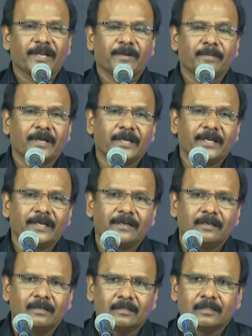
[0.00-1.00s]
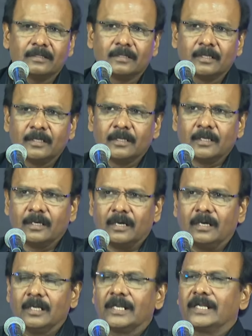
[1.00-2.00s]
மகிமை
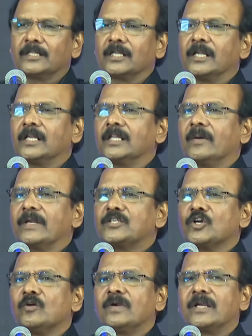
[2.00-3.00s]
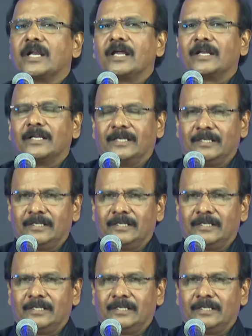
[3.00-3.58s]
ஆலயத்திலிருந்து அவர் ஜெபம் பண்ணுறாரு